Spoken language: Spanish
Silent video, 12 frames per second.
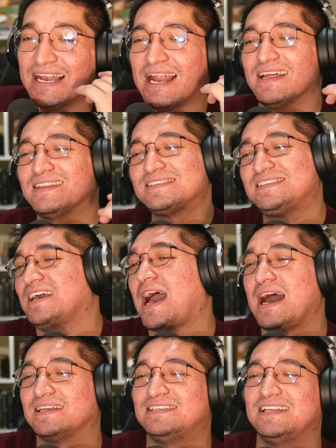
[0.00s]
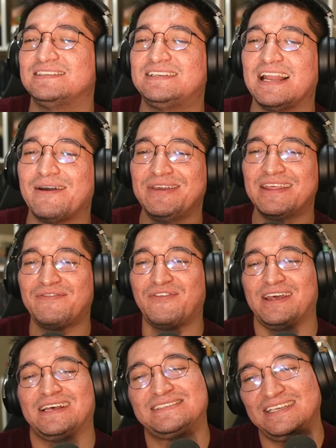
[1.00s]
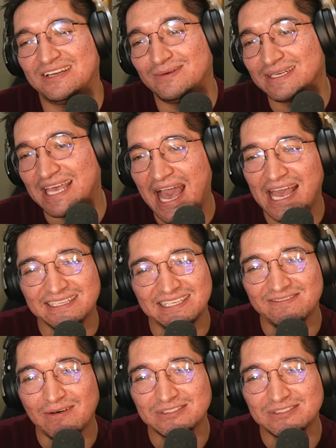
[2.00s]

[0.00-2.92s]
La neta, sí, ajá. Si, si la vida fuera así, como que, ay, sí,